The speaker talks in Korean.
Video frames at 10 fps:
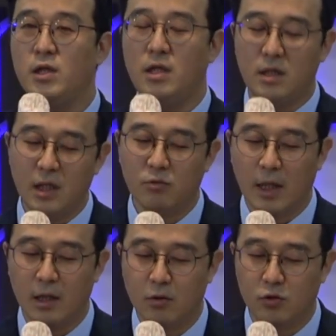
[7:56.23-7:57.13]
이 시작도
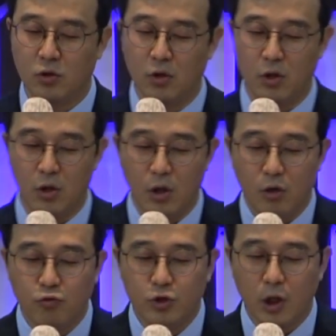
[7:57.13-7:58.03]
안 한 거죠.
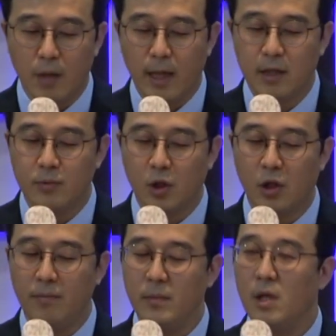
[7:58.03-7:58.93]
6절의 말씀처럼